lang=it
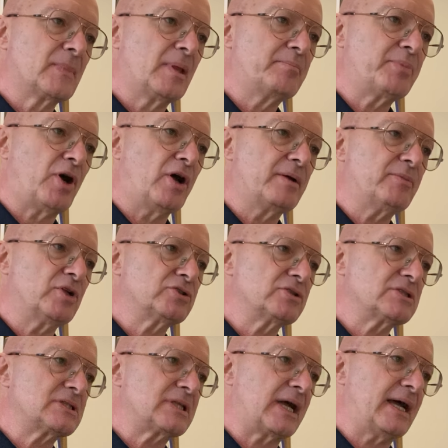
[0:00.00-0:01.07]
Però è molto
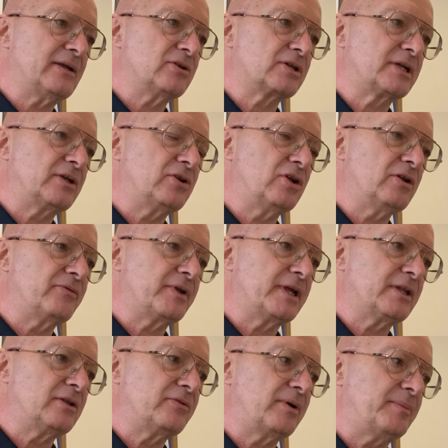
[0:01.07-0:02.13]
strano che non lo
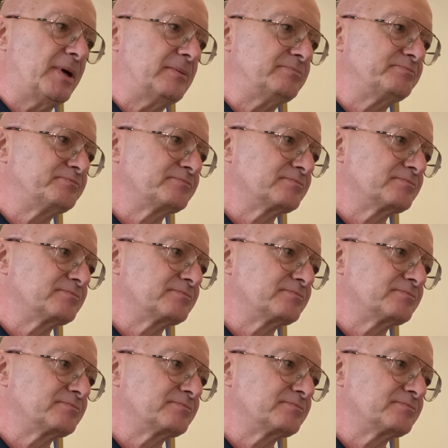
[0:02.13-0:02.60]
vedo, vabbè.